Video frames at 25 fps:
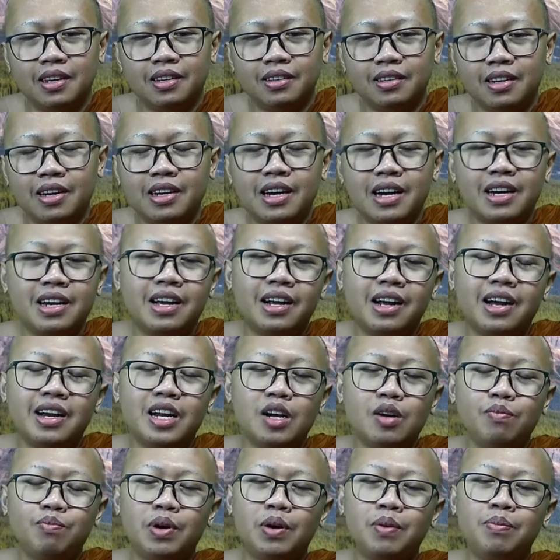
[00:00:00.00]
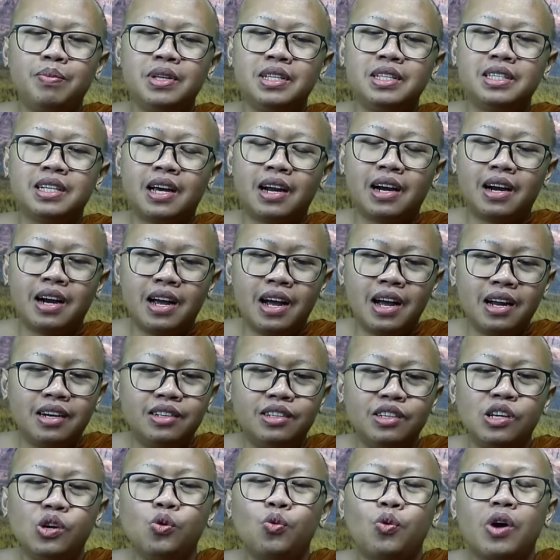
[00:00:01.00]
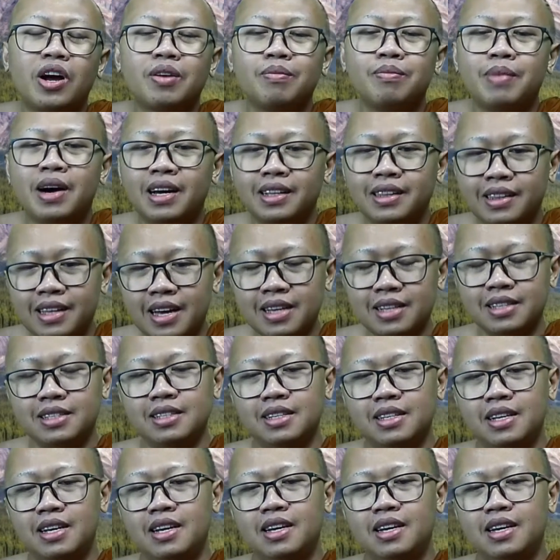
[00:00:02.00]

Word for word: Dan kadang-kadang berbicara di luar batas,